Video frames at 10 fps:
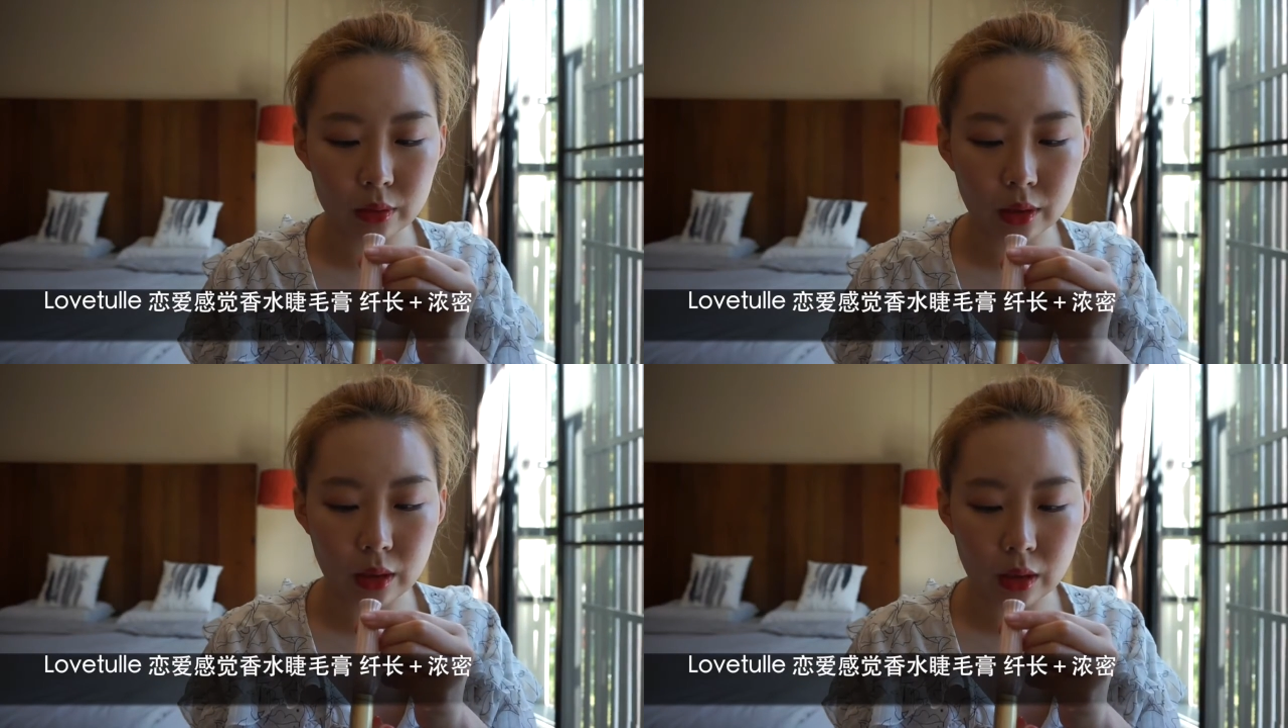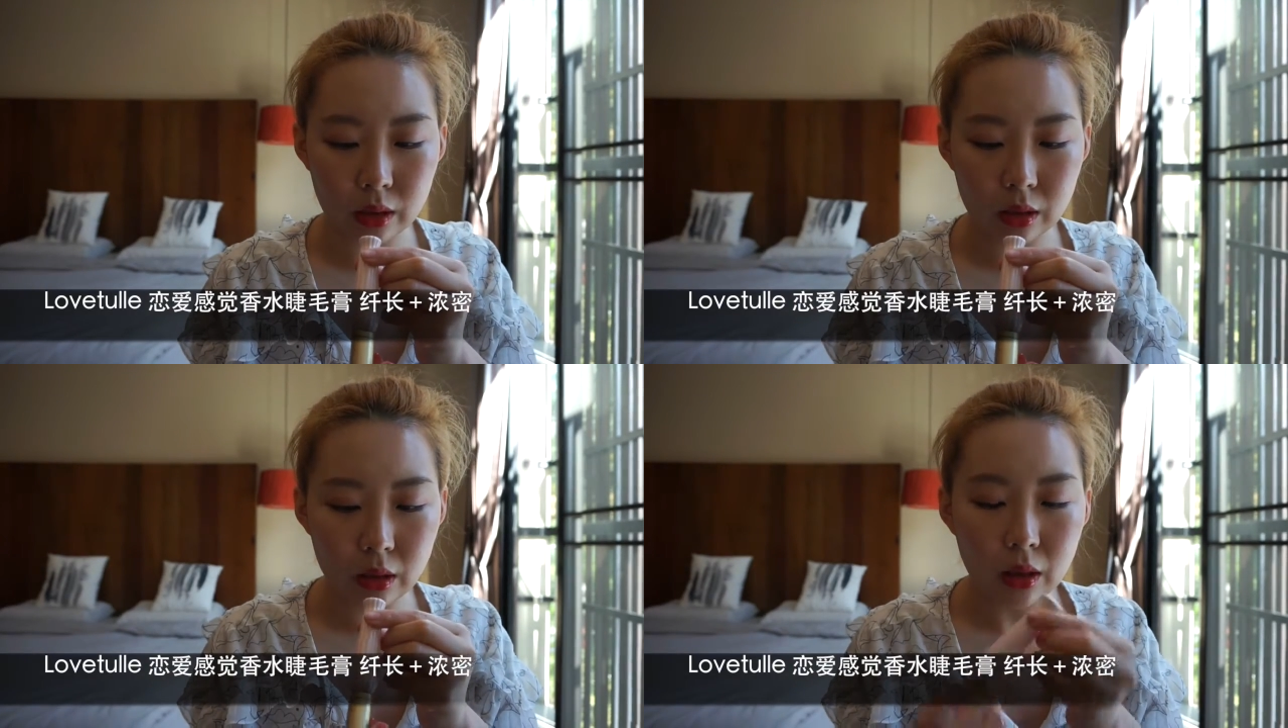
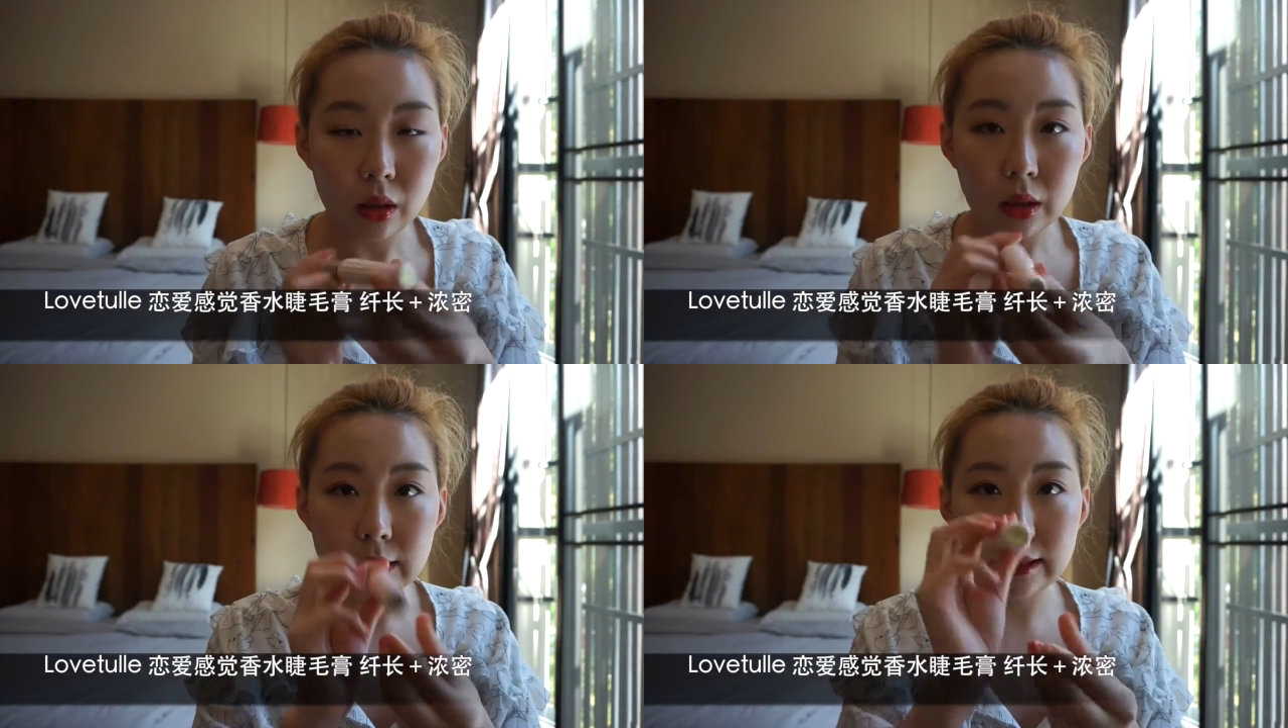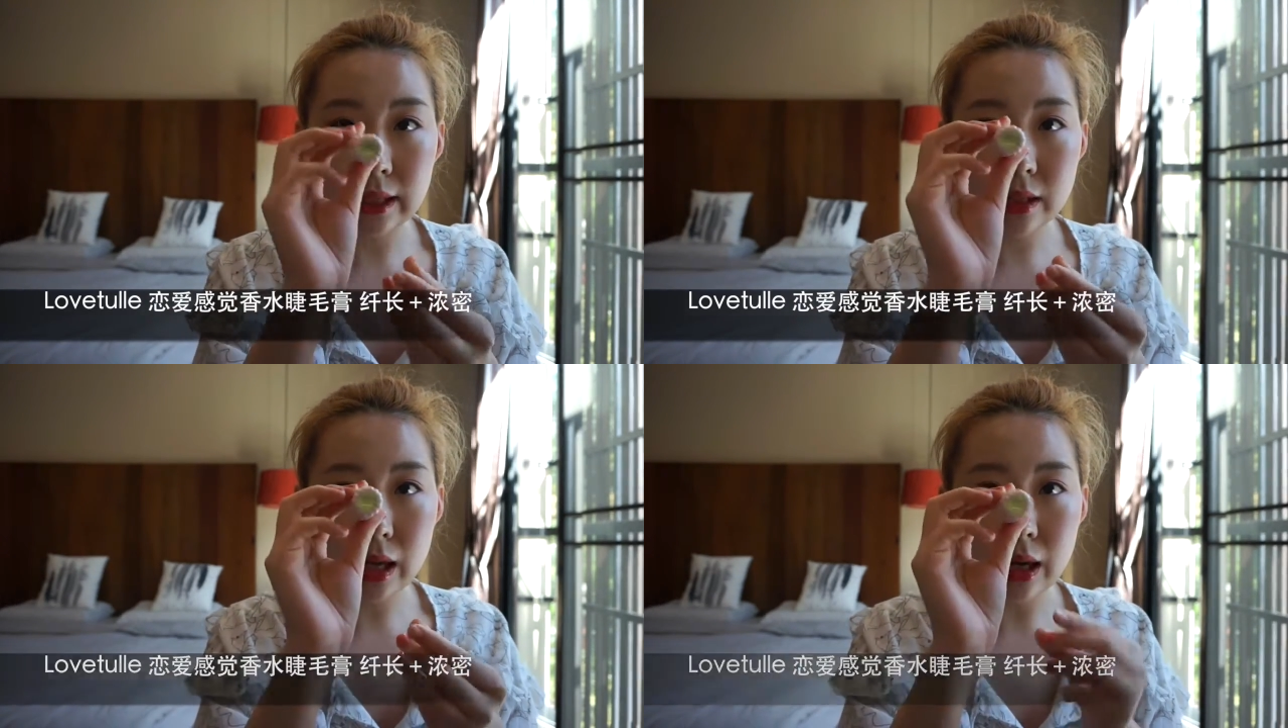的
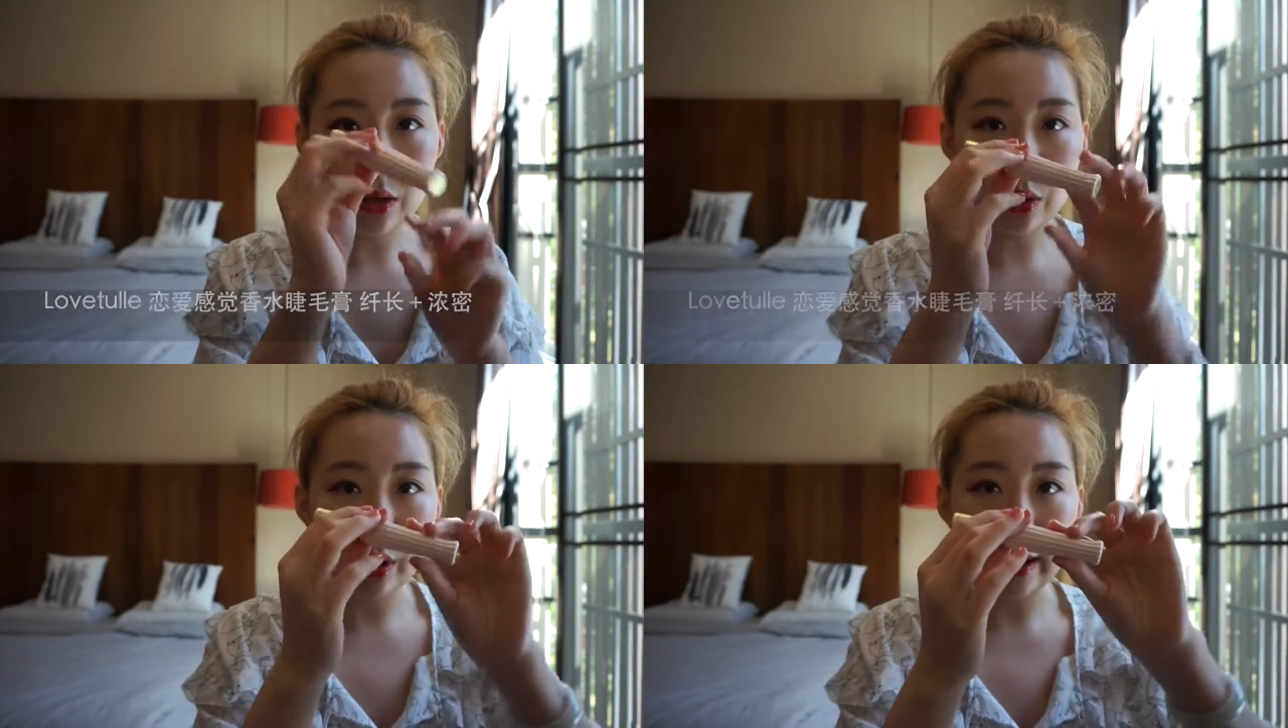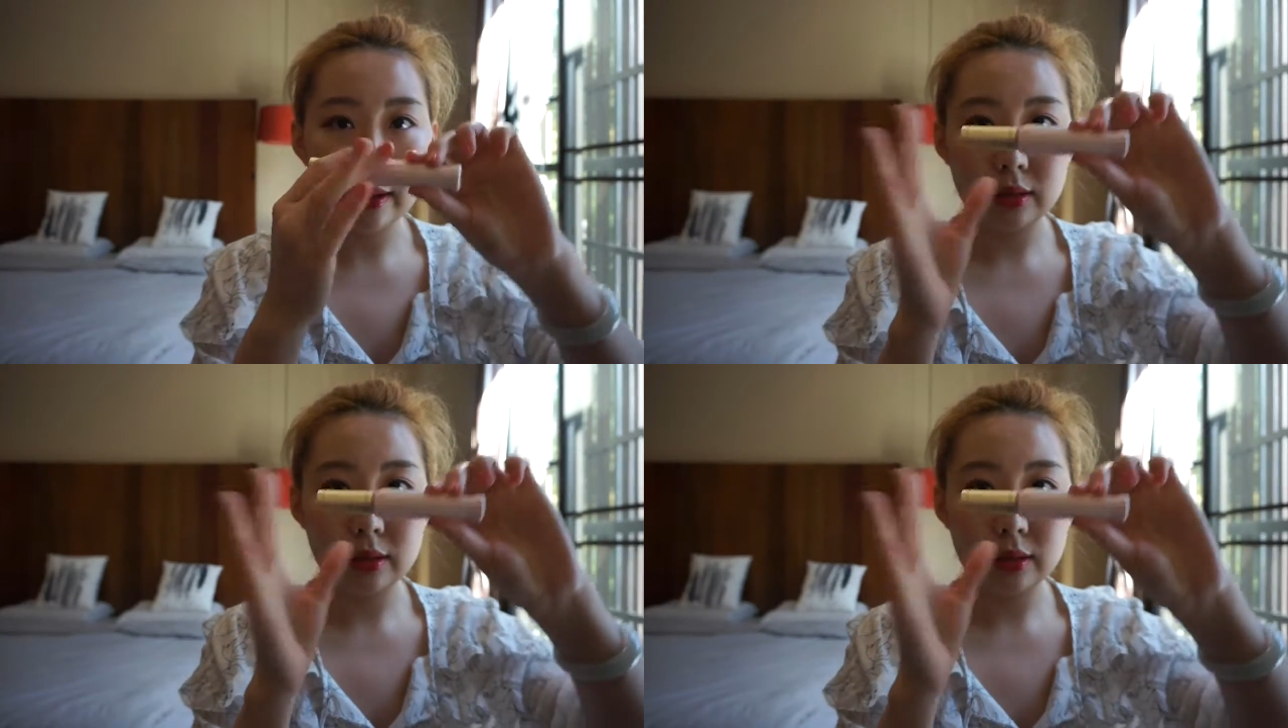纤长款，